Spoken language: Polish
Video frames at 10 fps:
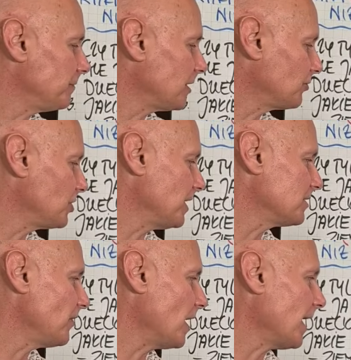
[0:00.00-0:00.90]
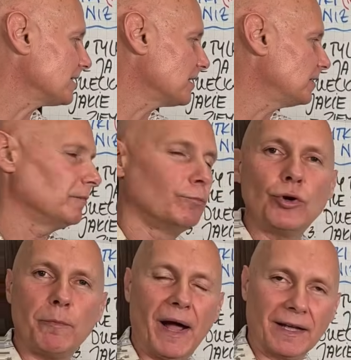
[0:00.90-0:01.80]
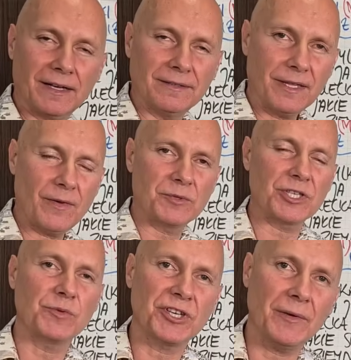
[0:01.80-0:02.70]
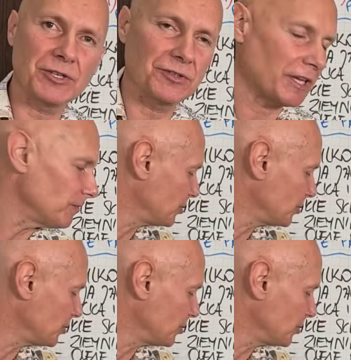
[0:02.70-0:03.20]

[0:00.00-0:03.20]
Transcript: ziemniak, który się nazywa Raset Burbank. Nie wiem, czy słyszałeś o takim